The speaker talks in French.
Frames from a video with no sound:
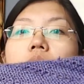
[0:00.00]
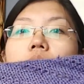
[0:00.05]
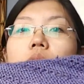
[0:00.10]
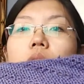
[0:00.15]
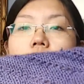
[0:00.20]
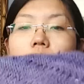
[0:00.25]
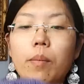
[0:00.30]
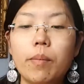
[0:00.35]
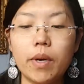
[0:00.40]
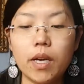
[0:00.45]

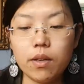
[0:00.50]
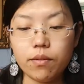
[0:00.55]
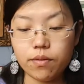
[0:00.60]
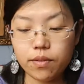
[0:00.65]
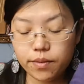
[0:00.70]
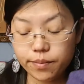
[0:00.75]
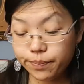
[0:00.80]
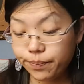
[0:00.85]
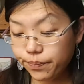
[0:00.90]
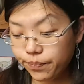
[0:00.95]
voilà,
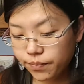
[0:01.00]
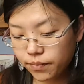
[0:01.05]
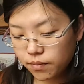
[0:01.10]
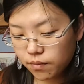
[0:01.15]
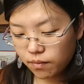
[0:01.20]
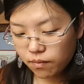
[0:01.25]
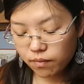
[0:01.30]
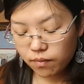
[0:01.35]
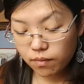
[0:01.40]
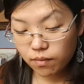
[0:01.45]
bref.
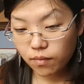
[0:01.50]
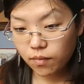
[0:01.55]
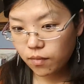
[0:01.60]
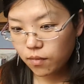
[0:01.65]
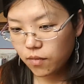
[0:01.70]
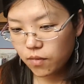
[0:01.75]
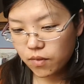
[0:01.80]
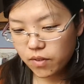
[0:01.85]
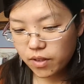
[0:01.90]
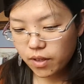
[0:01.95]

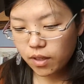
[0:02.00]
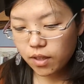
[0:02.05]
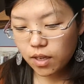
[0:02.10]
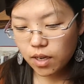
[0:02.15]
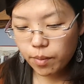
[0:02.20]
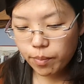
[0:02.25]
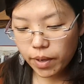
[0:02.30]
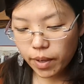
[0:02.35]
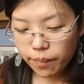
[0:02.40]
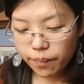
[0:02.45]
Ça
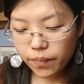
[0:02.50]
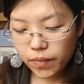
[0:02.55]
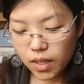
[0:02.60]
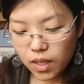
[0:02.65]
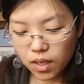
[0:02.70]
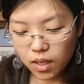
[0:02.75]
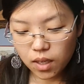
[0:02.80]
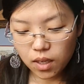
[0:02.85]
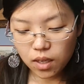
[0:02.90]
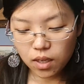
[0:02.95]
n'allait pas.
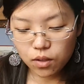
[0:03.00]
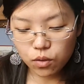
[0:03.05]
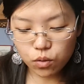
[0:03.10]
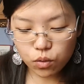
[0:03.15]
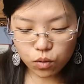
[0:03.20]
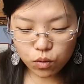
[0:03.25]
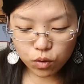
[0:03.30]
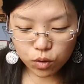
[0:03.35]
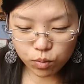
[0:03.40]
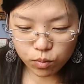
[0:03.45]

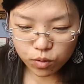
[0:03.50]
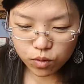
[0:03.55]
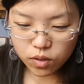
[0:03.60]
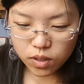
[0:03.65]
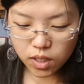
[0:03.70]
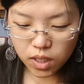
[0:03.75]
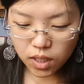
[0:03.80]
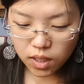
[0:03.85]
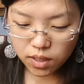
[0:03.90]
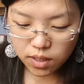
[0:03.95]
Du coup, je me
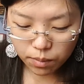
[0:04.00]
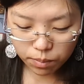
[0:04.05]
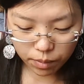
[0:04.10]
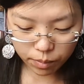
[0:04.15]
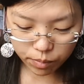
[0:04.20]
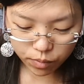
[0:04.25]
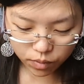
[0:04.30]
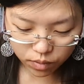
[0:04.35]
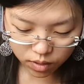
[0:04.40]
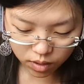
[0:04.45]
suis dit, c'est
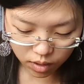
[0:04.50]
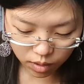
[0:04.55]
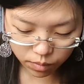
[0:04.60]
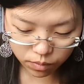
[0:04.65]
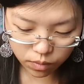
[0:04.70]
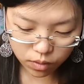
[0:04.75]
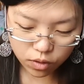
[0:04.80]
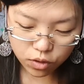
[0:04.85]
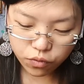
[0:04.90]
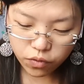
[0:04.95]
pas
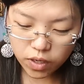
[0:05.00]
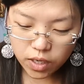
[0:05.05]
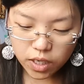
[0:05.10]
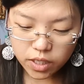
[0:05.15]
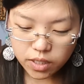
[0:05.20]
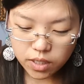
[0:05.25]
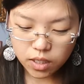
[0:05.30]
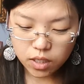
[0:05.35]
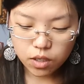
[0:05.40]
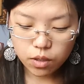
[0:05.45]
possible, je vais le
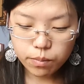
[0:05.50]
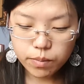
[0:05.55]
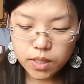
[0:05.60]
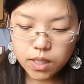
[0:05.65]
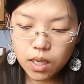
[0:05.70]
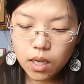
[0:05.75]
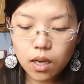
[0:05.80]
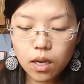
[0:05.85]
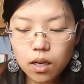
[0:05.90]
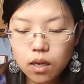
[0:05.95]
laisser comme
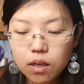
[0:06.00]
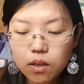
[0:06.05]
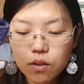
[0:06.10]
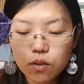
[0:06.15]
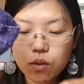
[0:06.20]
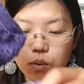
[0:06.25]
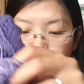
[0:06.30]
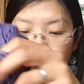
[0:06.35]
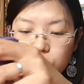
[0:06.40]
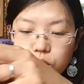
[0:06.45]
ça,
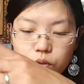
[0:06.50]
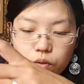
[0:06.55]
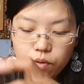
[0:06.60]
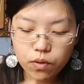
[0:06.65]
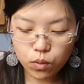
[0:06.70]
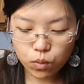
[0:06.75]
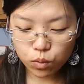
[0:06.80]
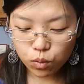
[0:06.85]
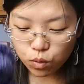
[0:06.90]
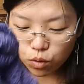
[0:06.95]
euh, moi je vais
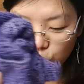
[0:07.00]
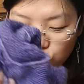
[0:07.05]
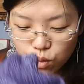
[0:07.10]
faire autre